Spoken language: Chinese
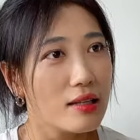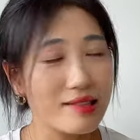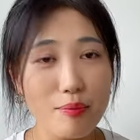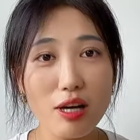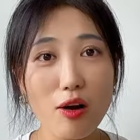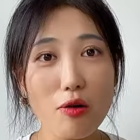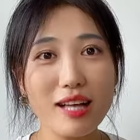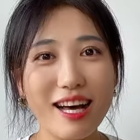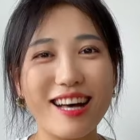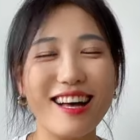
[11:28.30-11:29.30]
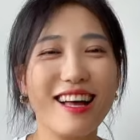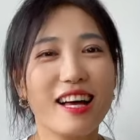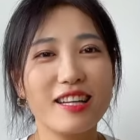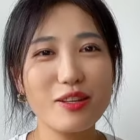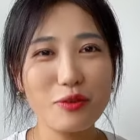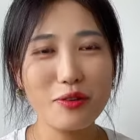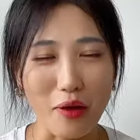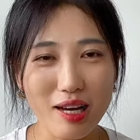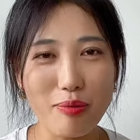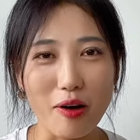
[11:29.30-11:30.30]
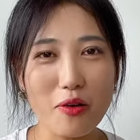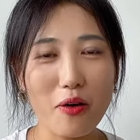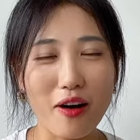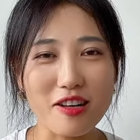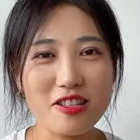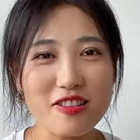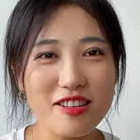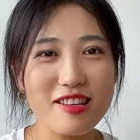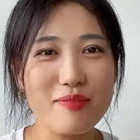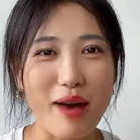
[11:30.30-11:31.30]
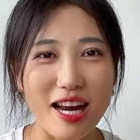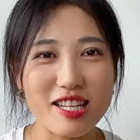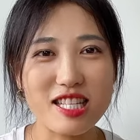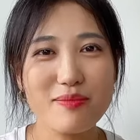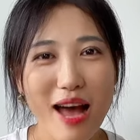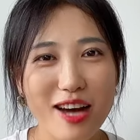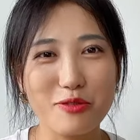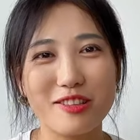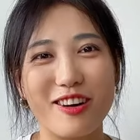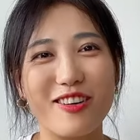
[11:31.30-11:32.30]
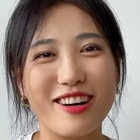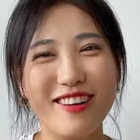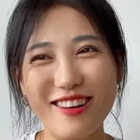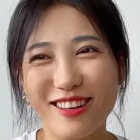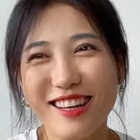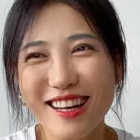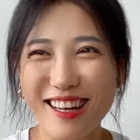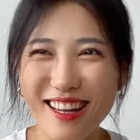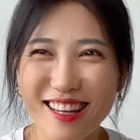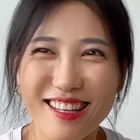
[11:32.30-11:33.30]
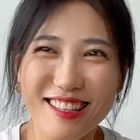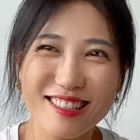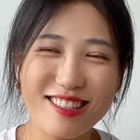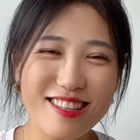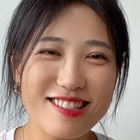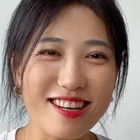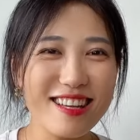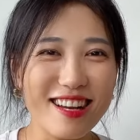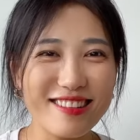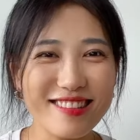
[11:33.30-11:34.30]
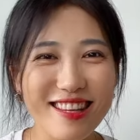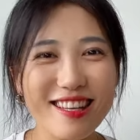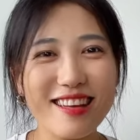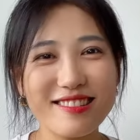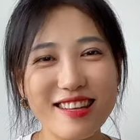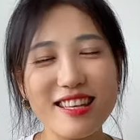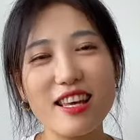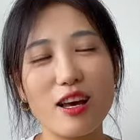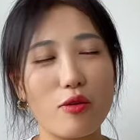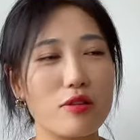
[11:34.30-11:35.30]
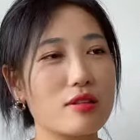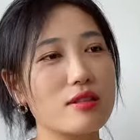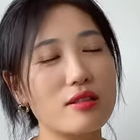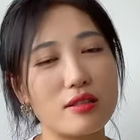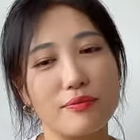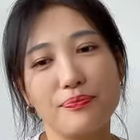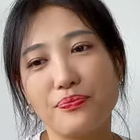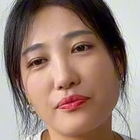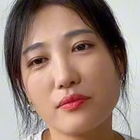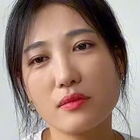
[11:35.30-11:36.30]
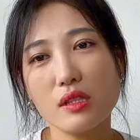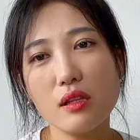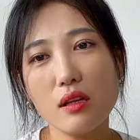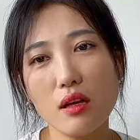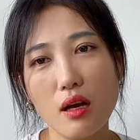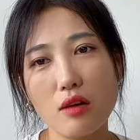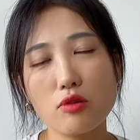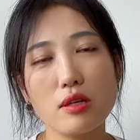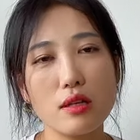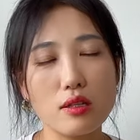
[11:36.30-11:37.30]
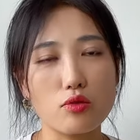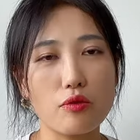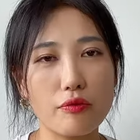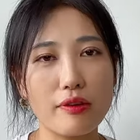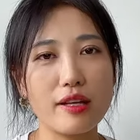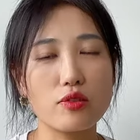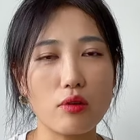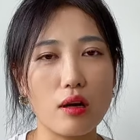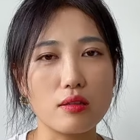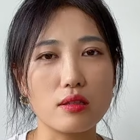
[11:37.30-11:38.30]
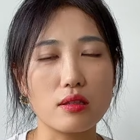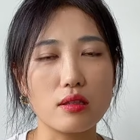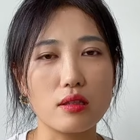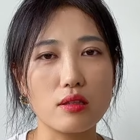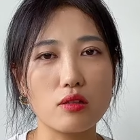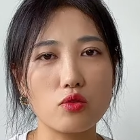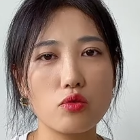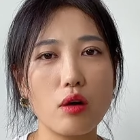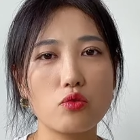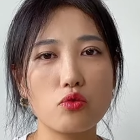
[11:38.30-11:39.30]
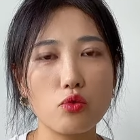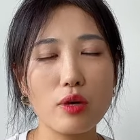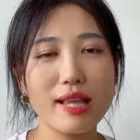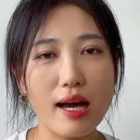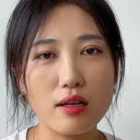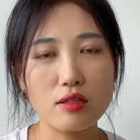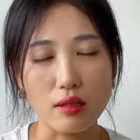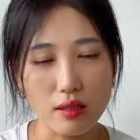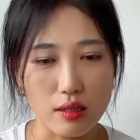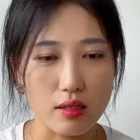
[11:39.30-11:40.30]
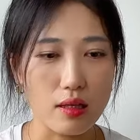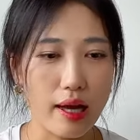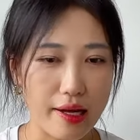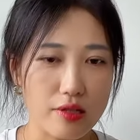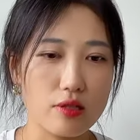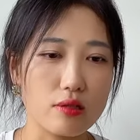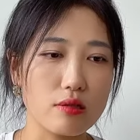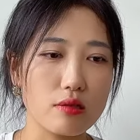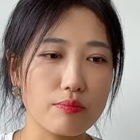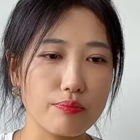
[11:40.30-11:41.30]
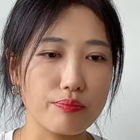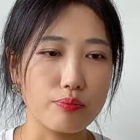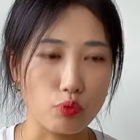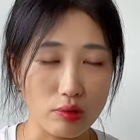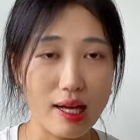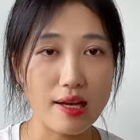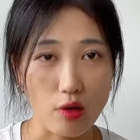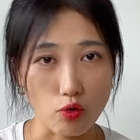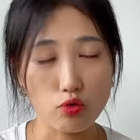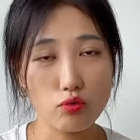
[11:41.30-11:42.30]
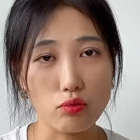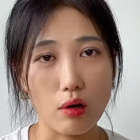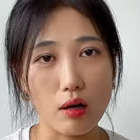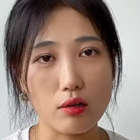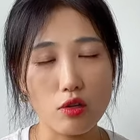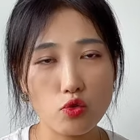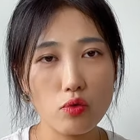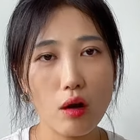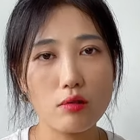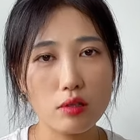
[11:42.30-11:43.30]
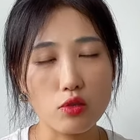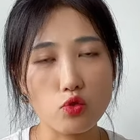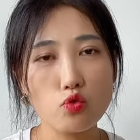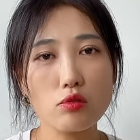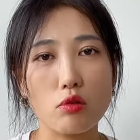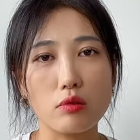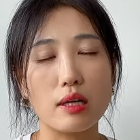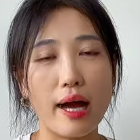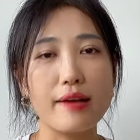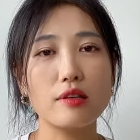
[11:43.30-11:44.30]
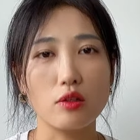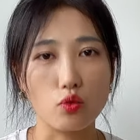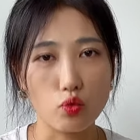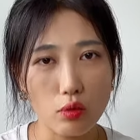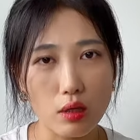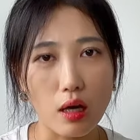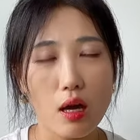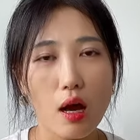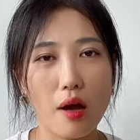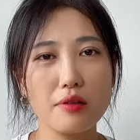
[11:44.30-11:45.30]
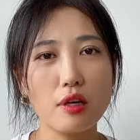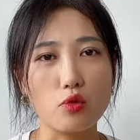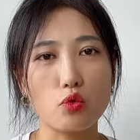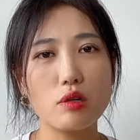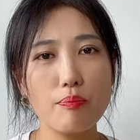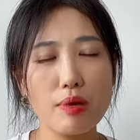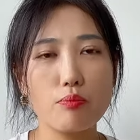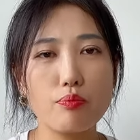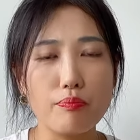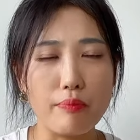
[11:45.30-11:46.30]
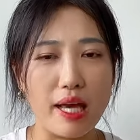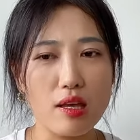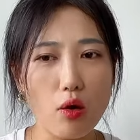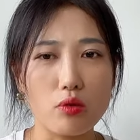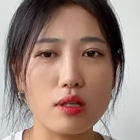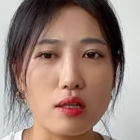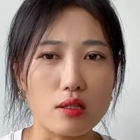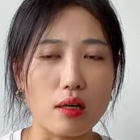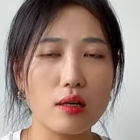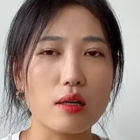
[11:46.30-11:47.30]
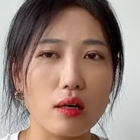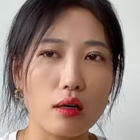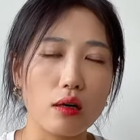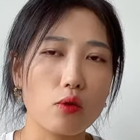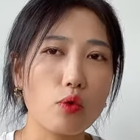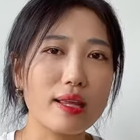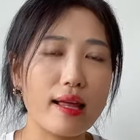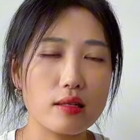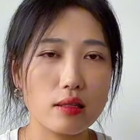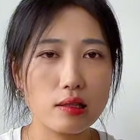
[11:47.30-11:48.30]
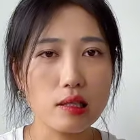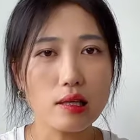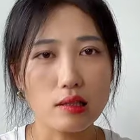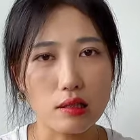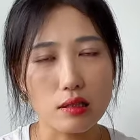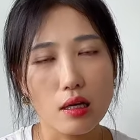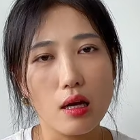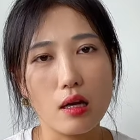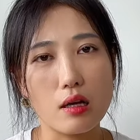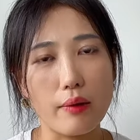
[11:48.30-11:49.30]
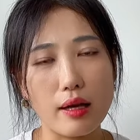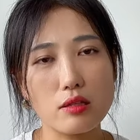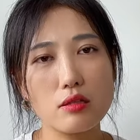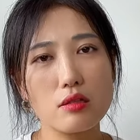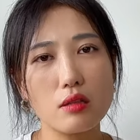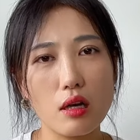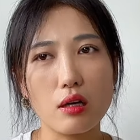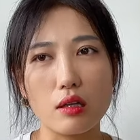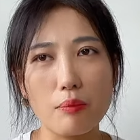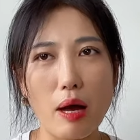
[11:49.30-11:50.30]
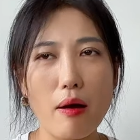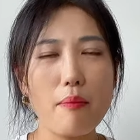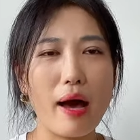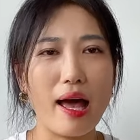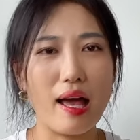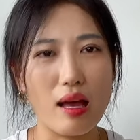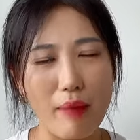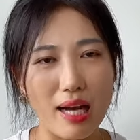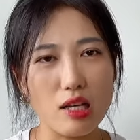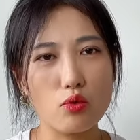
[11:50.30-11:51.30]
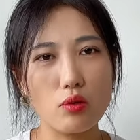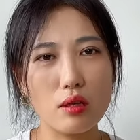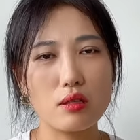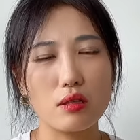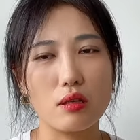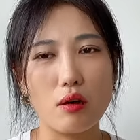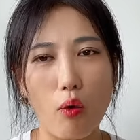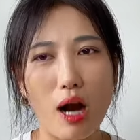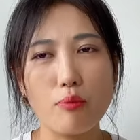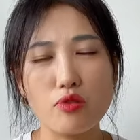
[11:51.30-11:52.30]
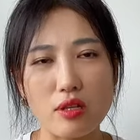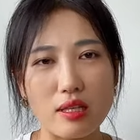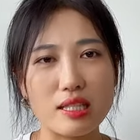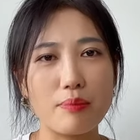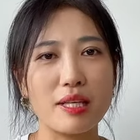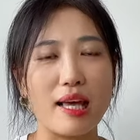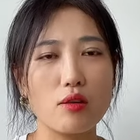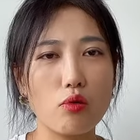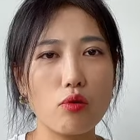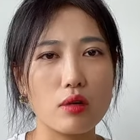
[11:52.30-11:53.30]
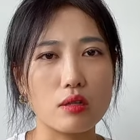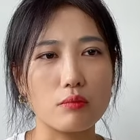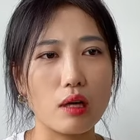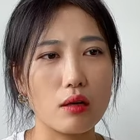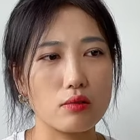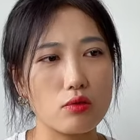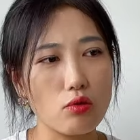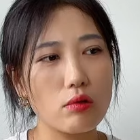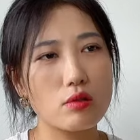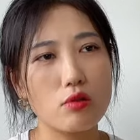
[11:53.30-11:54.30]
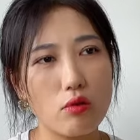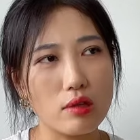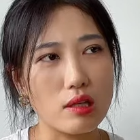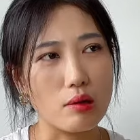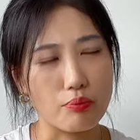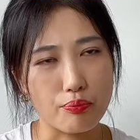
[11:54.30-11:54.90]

怎么够呢？他说有一个朋友啊，生生的买了十八个钟头，是吧？这整理了三天三夜，我真的是。所以呢，你就发现说啊，这个需要去归纳和整理的人还是不在少数啊，然后需要这个需求的人还是很多的，而且很多人并没有这个整理和归纳的这个 sense，是吧？甚至呢，可能买买买买了一堆这个华而不实的一些便宜货什么的，就用了之后也